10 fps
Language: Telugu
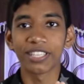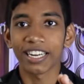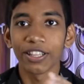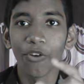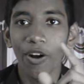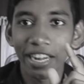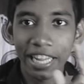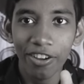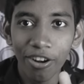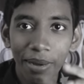చూసారు కదా ఒక్క
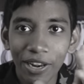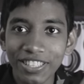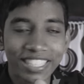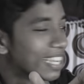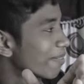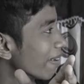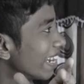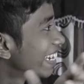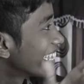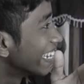టేక్లో బలి వచ్చింది
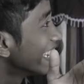చెప్పాలంటే